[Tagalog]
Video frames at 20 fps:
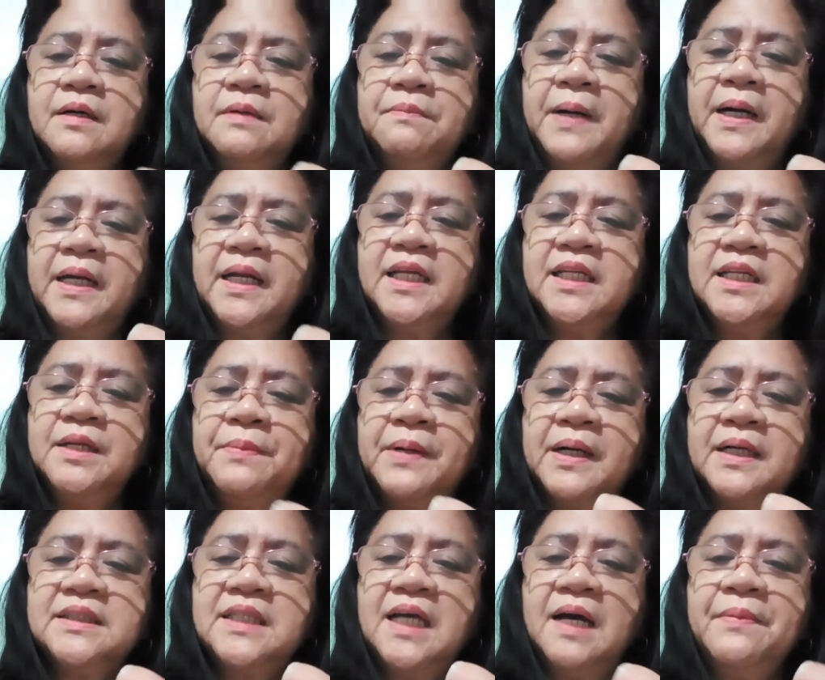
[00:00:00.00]
para hindi
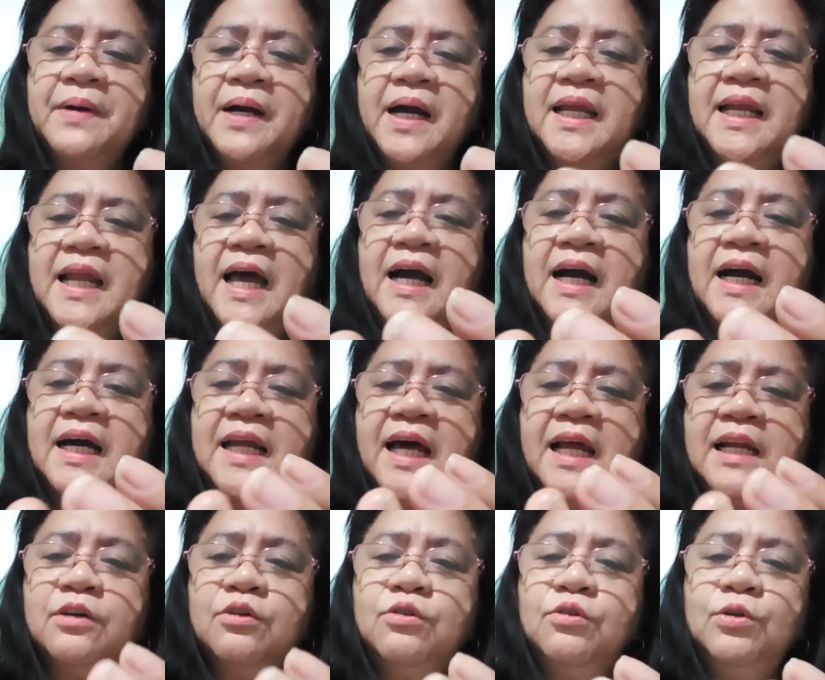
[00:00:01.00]
makasama. Kailangan
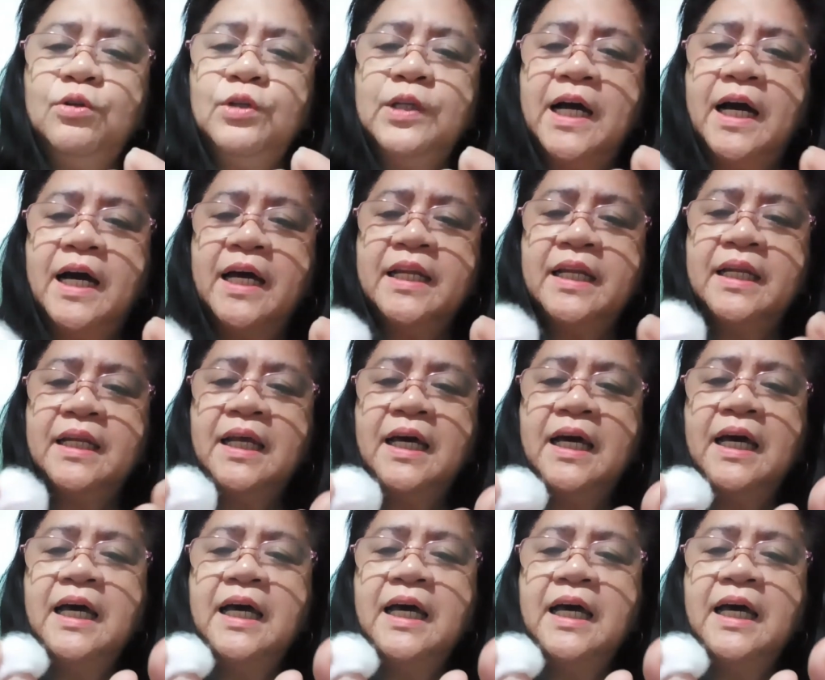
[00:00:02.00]
alcohol yan.